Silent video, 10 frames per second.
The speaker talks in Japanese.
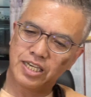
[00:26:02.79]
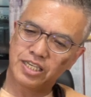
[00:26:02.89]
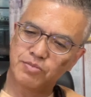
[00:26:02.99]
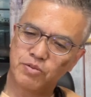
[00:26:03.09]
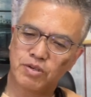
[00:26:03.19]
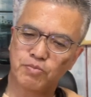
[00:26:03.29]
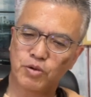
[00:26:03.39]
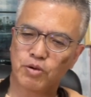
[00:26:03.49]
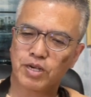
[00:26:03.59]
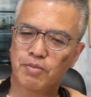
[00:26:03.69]
分は
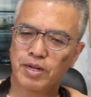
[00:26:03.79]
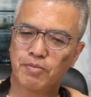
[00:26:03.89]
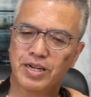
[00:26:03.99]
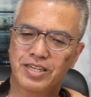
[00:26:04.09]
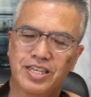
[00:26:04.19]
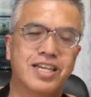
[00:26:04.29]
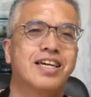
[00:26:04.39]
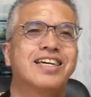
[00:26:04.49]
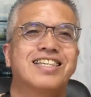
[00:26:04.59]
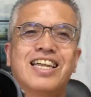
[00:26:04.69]
プロカメラマンに
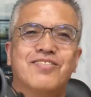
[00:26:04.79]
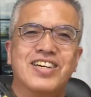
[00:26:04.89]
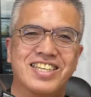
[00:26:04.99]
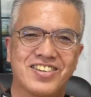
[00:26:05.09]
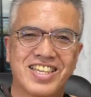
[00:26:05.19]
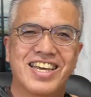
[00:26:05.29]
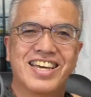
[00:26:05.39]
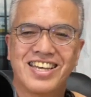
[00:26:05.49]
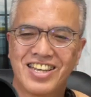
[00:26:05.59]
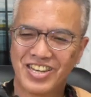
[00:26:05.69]
なりましたの
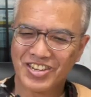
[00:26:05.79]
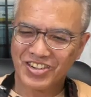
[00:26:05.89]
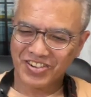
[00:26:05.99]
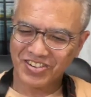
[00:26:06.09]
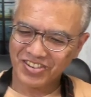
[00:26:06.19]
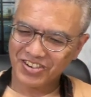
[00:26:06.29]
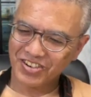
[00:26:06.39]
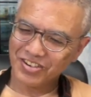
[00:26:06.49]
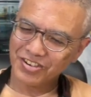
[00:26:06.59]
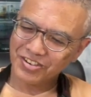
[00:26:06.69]
で、こ
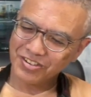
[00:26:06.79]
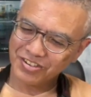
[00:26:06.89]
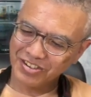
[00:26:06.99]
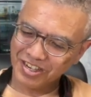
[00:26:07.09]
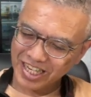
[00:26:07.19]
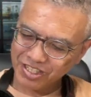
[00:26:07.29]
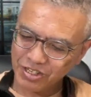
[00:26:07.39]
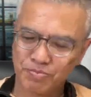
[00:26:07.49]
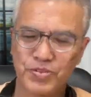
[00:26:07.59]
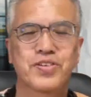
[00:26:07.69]
の
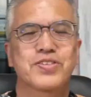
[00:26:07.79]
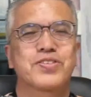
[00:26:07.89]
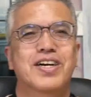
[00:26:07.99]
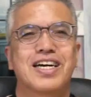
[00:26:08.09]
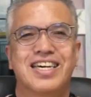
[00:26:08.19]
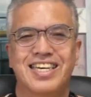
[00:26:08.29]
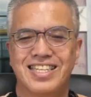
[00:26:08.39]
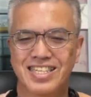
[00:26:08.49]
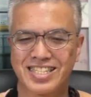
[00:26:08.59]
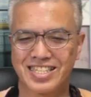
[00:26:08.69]
グリップのご紹介
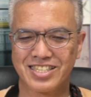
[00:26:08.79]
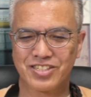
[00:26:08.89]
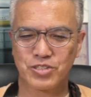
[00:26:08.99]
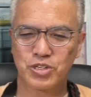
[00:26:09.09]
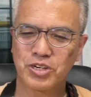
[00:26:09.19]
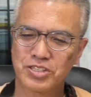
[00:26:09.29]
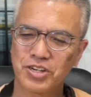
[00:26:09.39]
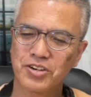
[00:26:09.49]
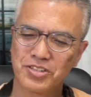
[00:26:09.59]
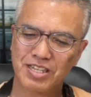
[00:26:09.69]
だったんですけど、ちょう
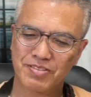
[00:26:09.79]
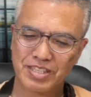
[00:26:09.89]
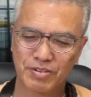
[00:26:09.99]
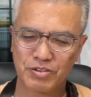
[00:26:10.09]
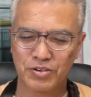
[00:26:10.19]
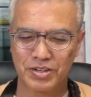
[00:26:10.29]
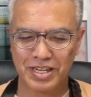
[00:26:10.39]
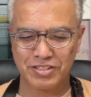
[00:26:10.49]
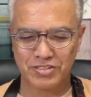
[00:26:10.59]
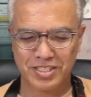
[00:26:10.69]
どたまたまこの
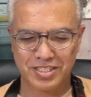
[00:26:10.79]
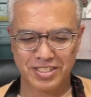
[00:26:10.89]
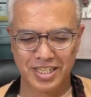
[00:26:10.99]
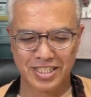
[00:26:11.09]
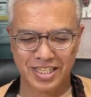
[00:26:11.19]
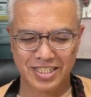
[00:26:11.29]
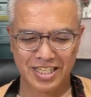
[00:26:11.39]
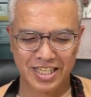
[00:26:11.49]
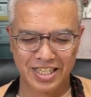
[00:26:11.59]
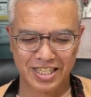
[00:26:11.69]
レンズつけちゃって
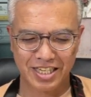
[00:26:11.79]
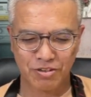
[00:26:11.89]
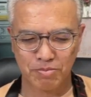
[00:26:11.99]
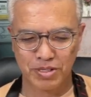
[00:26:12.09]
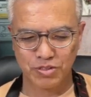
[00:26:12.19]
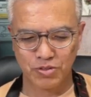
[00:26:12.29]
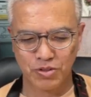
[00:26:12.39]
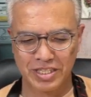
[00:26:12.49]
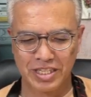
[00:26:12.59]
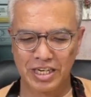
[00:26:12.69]
たんで、これ別動
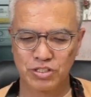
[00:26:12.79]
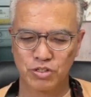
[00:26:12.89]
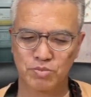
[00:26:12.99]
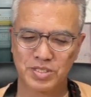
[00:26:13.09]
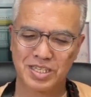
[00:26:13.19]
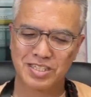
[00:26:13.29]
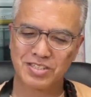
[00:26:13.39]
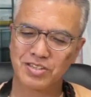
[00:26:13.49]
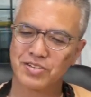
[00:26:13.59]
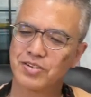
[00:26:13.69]
画で流そうと思ったんで
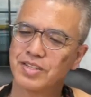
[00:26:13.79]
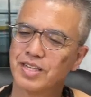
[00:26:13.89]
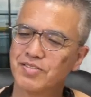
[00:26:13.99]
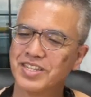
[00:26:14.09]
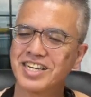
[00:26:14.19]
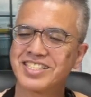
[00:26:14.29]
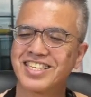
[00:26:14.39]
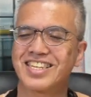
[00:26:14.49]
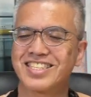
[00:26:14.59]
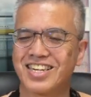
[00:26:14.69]
すけど、皆さん
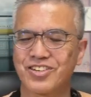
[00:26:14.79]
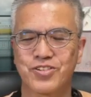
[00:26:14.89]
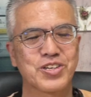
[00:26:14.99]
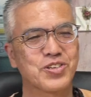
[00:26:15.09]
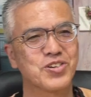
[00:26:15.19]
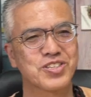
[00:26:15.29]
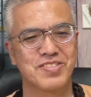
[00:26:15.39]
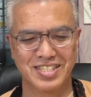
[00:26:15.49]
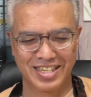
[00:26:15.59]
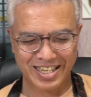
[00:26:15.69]
だったらこれどうし
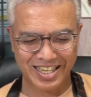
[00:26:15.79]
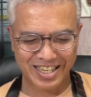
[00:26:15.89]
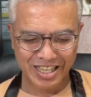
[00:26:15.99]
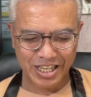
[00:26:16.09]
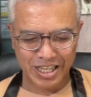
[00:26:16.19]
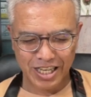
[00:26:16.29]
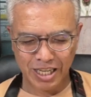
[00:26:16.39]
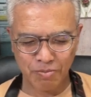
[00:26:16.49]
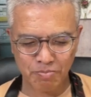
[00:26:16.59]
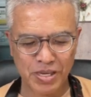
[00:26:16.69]
ますかね。
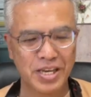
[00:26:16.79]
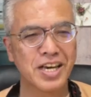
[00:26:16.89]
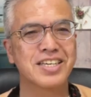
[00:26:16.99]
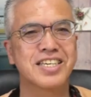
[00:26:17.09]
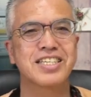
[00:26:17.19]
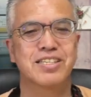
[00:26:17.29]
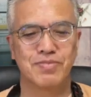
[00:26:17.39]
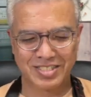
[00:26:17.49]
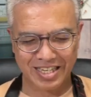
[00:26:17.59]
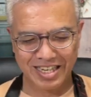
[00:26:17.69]
返金し
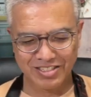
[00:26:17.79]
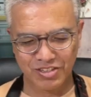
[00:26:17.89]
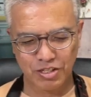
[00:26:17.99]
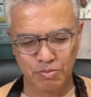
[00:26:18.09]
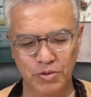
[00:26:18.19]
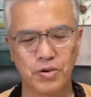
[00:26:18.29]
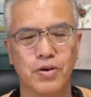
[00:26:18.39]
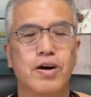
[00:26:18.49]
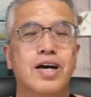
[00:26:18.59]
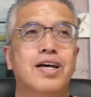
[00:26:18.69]
ますか、それとも